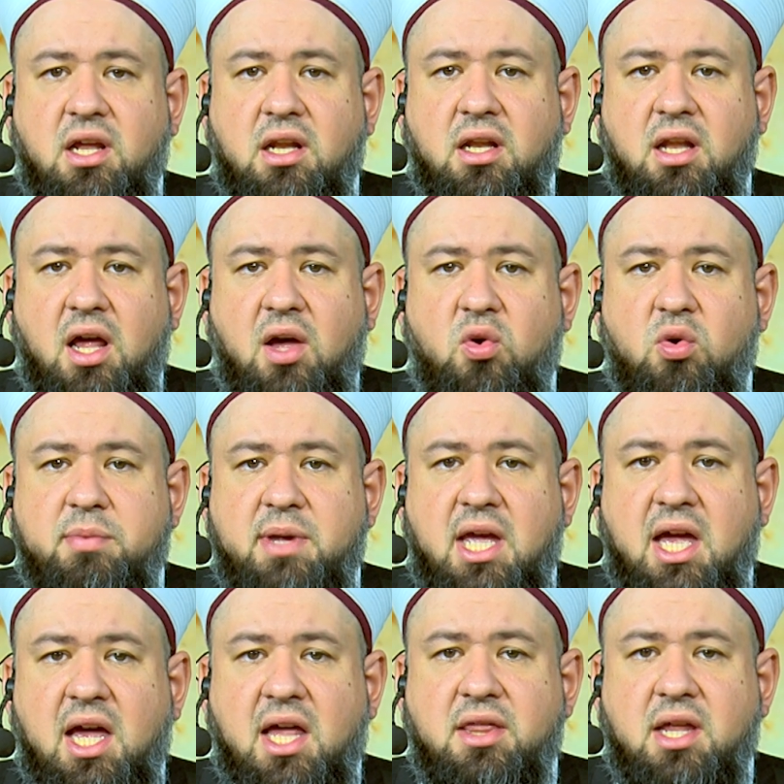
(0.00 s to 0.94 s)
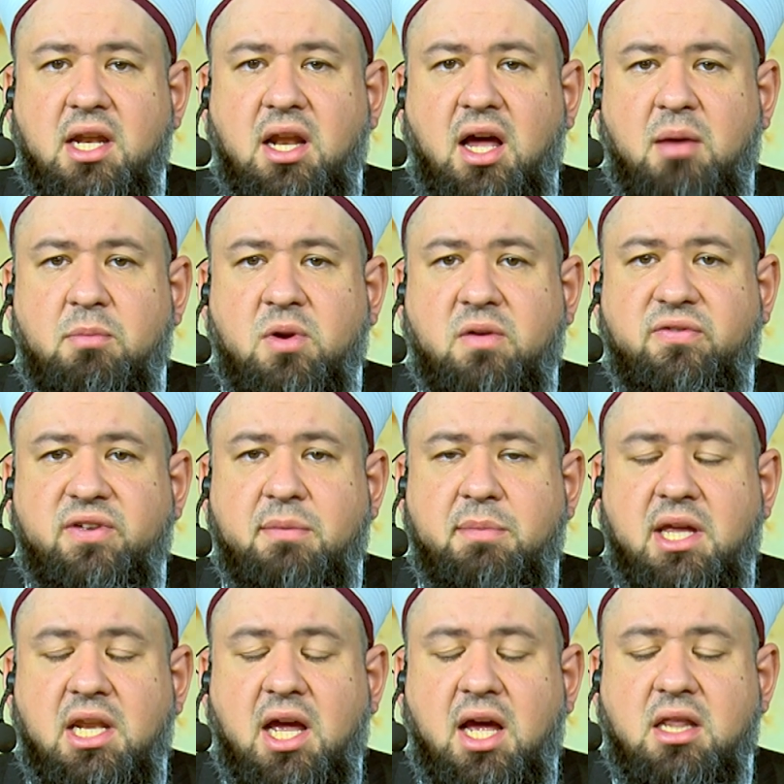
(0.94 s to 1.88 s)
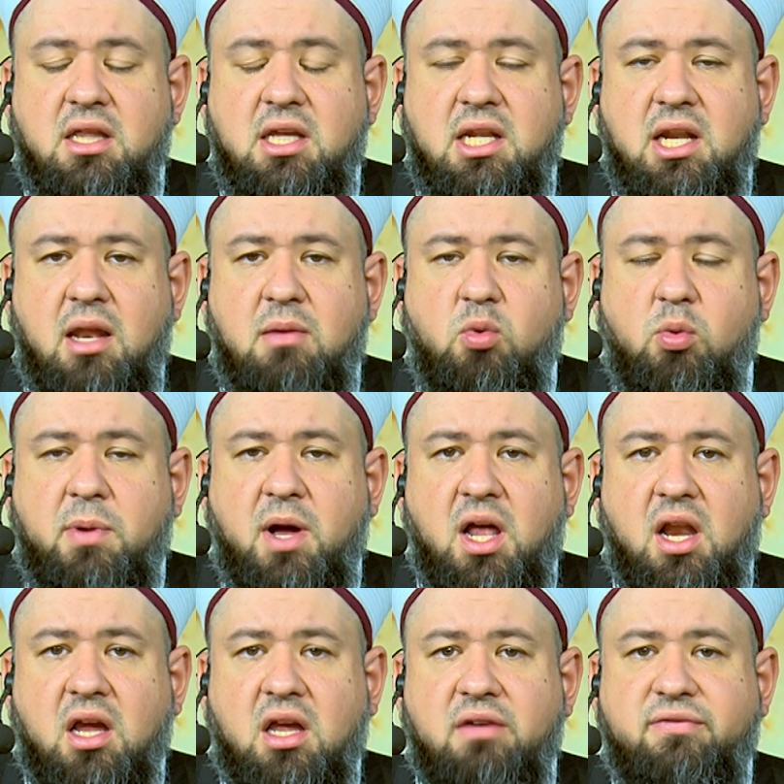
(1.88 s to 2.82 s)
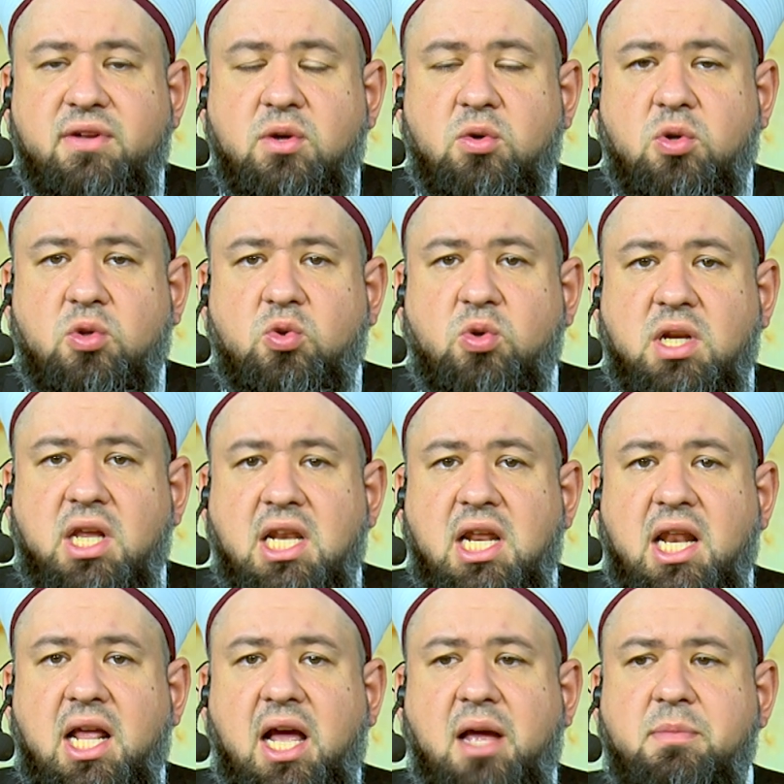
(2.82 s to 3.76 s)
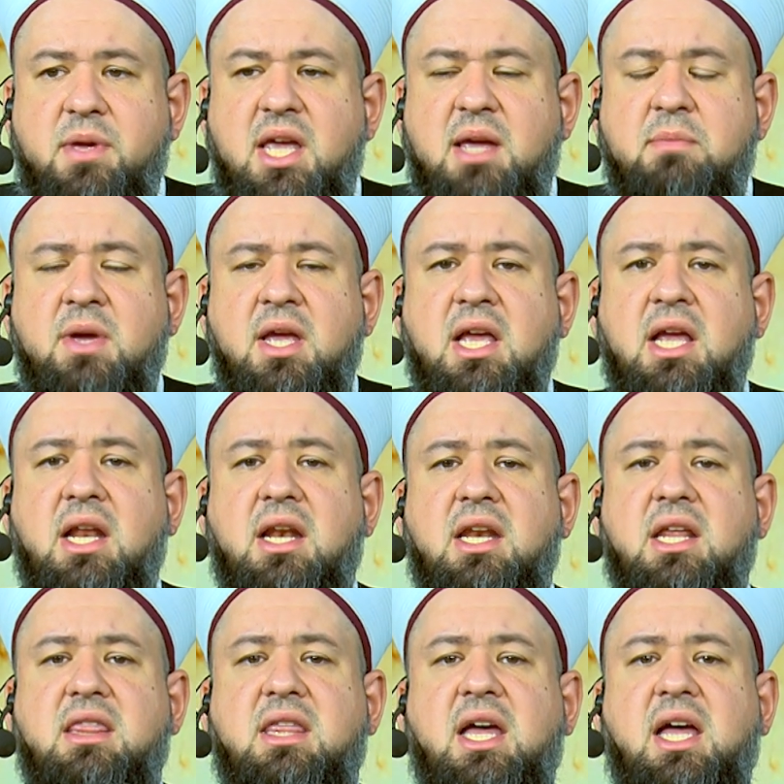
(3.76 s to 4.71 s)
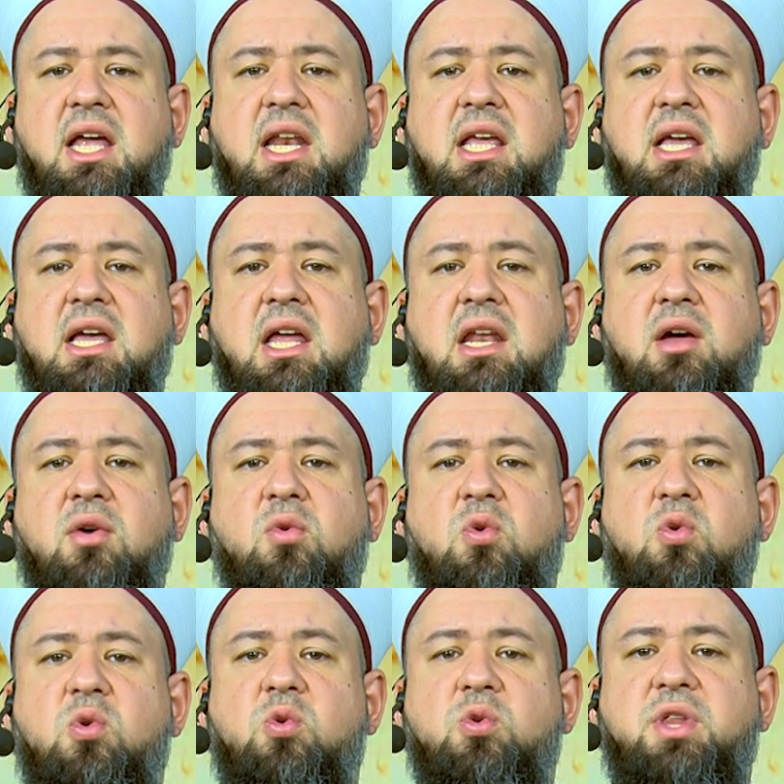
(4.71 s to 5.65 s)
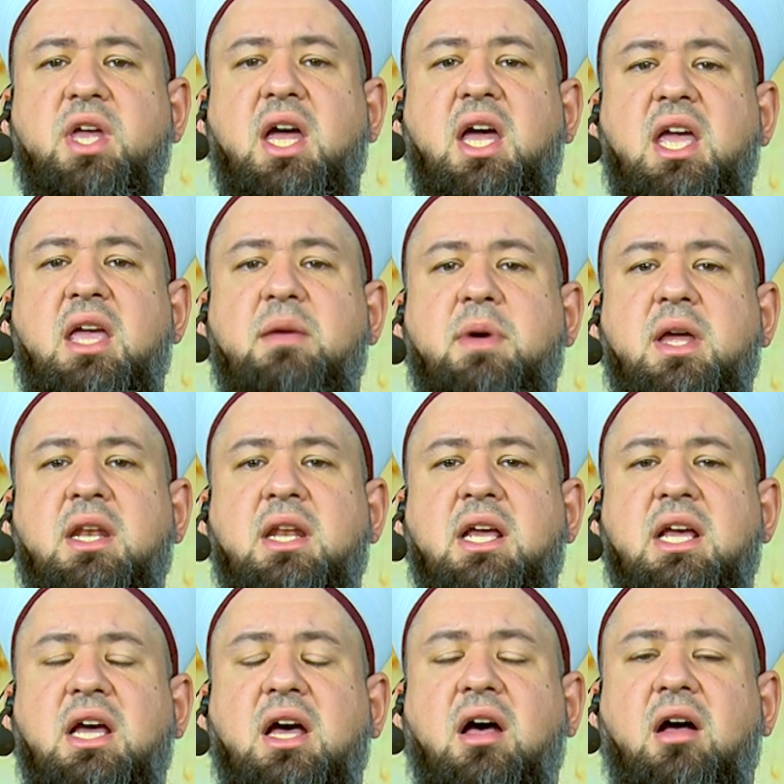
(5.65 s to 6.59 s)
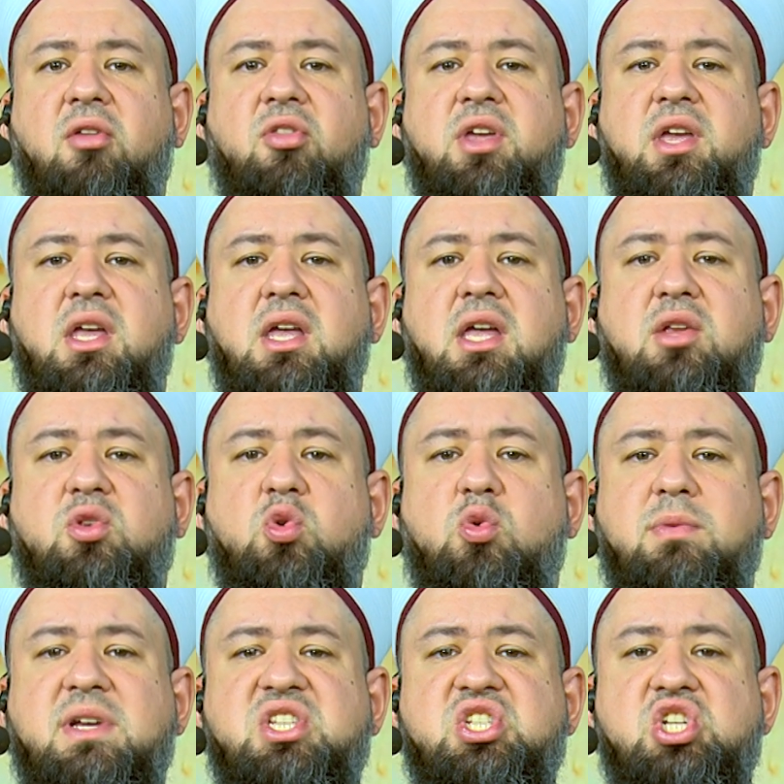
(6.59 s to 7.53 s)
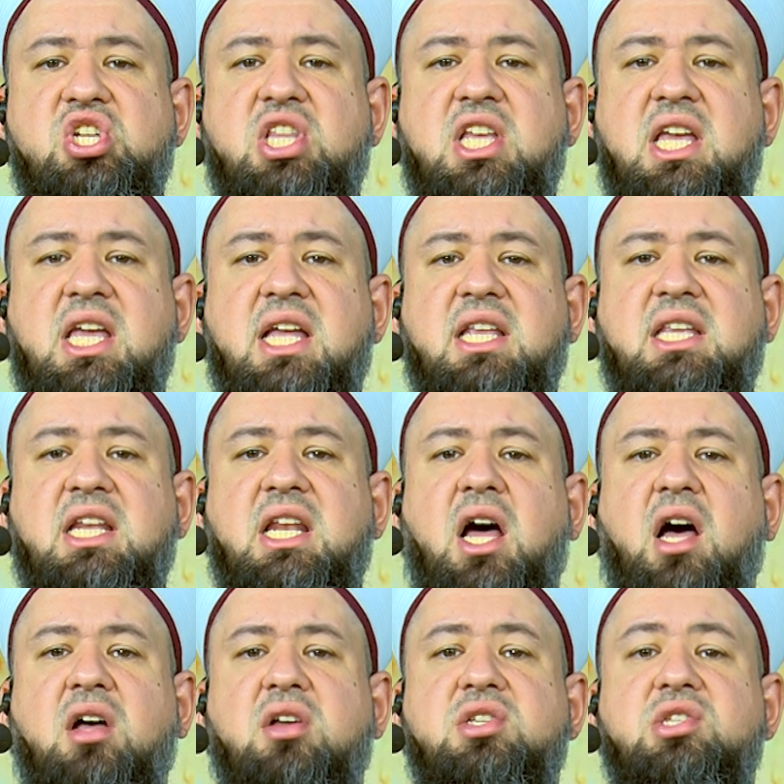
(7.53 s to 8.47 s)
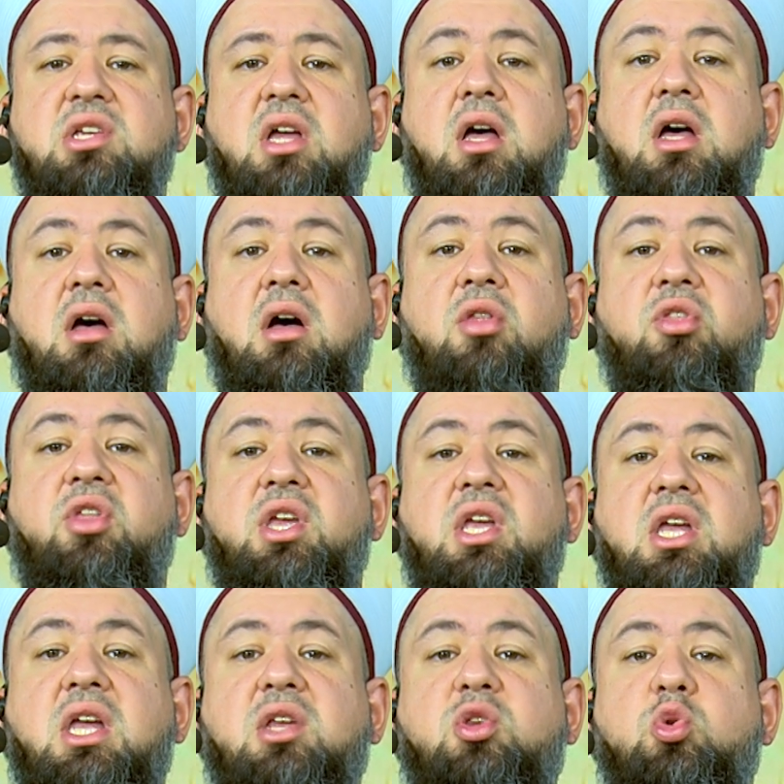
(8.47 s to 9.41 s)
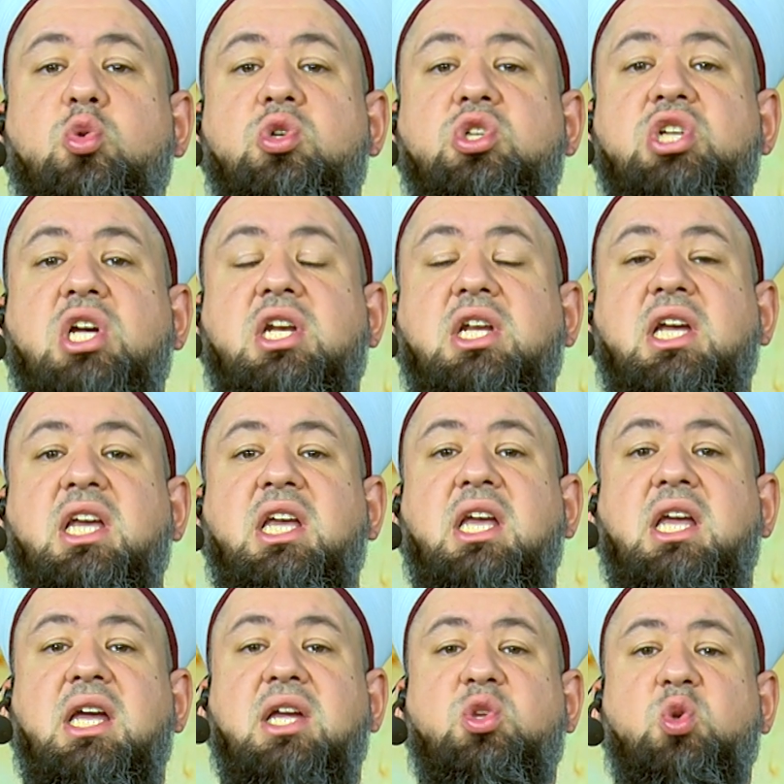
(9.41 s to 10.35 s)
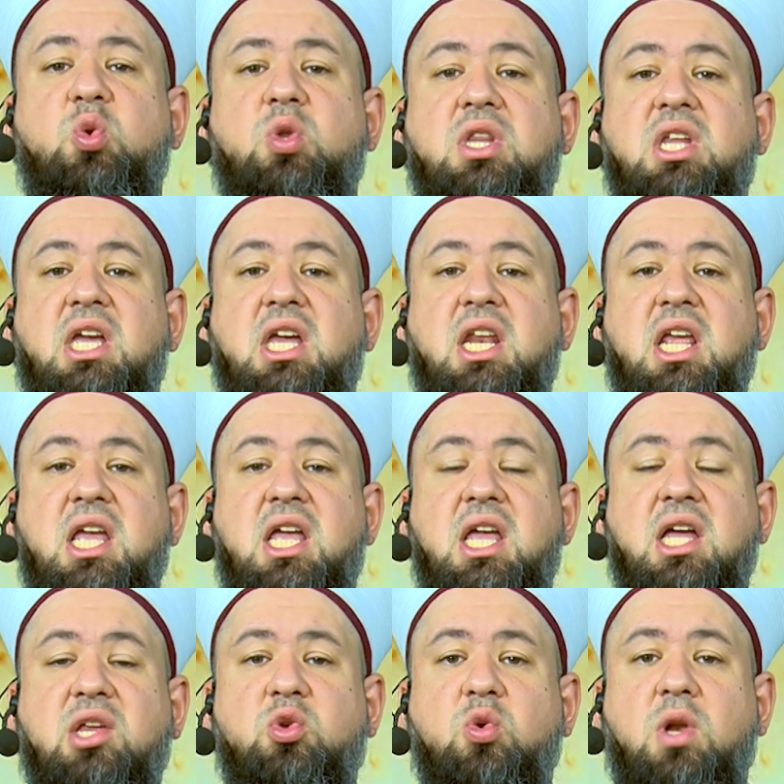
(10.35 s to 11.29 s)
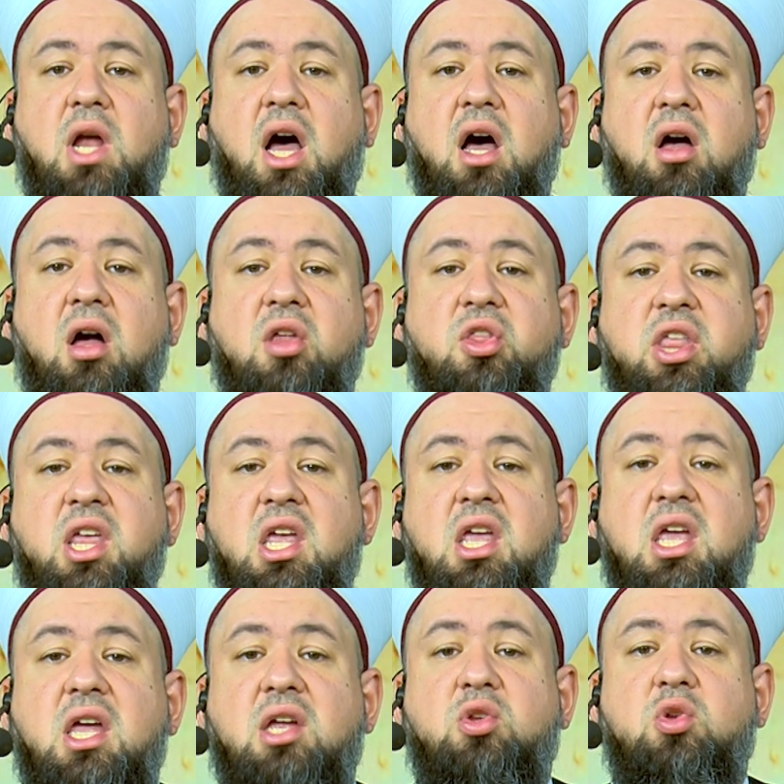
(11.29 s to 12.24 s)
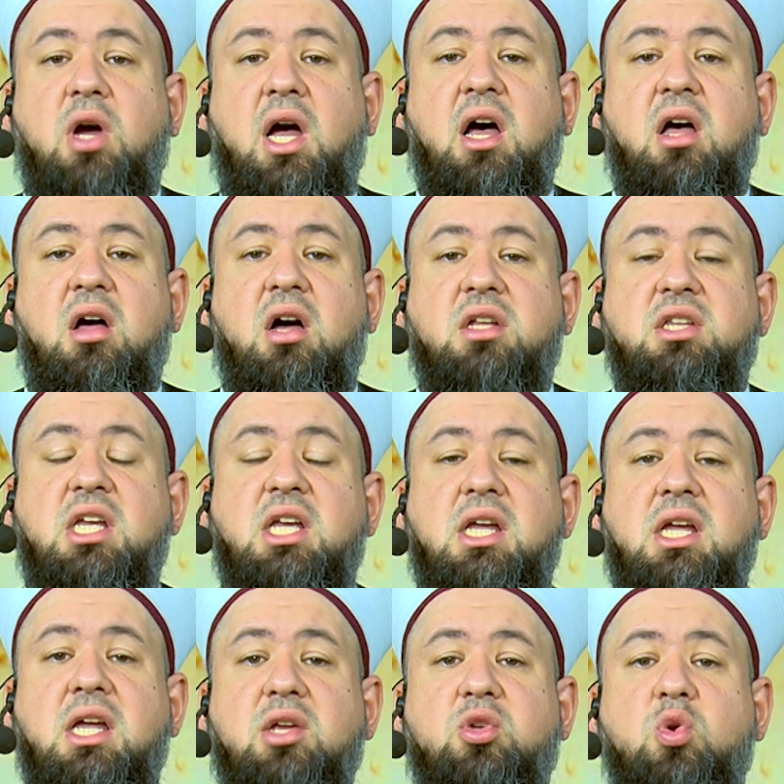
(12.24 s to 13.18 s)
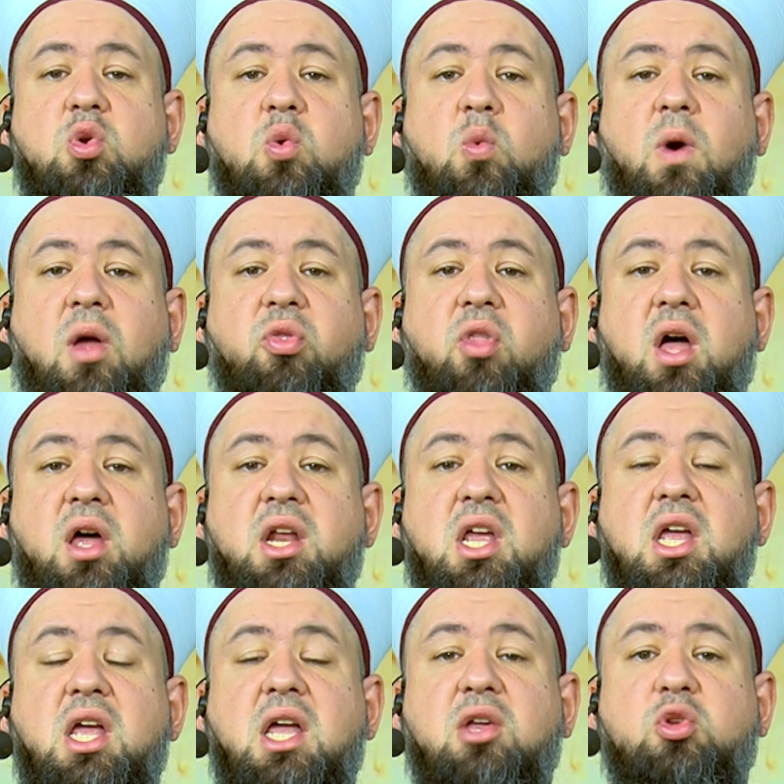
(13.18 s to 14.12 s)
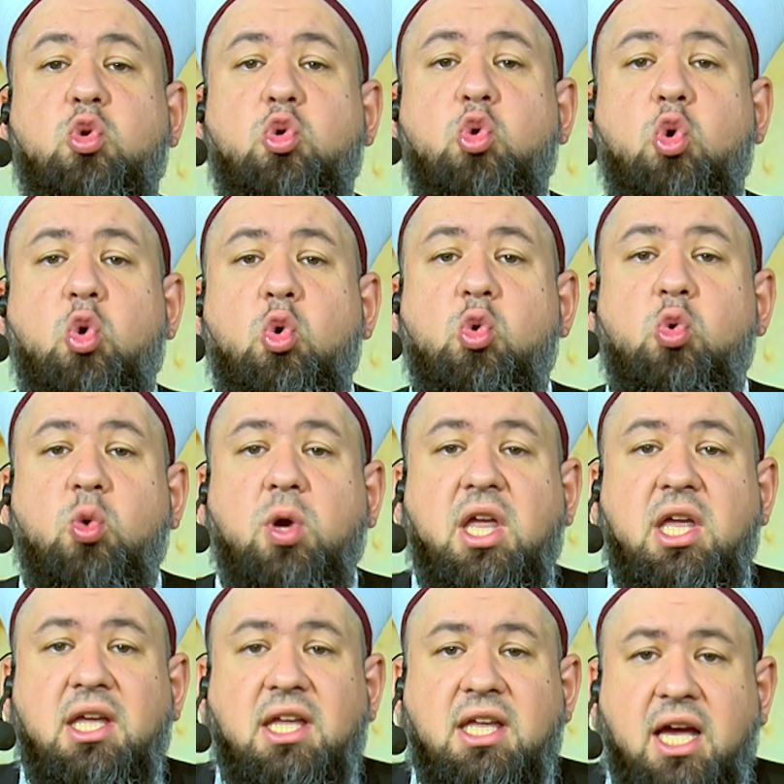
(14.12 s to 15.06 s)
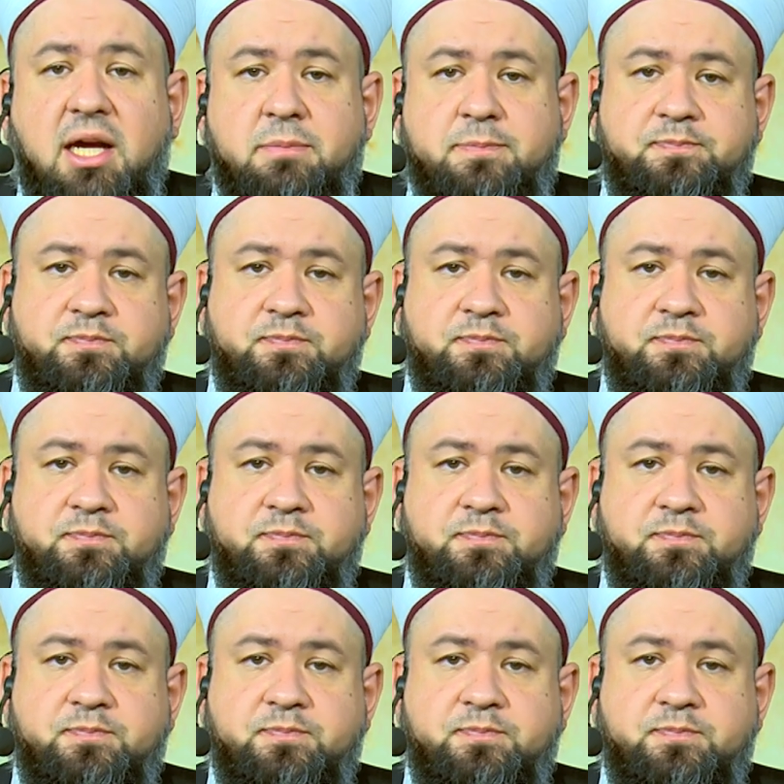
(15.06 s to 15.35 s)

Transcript: الله بهذا الأمر في بلادنا المباركة في أردننا الحبيب لذلك نقول دائما قضية مسجدية الأقصى قضية شرعية دينية عقدية عقدية وطنية خلقية.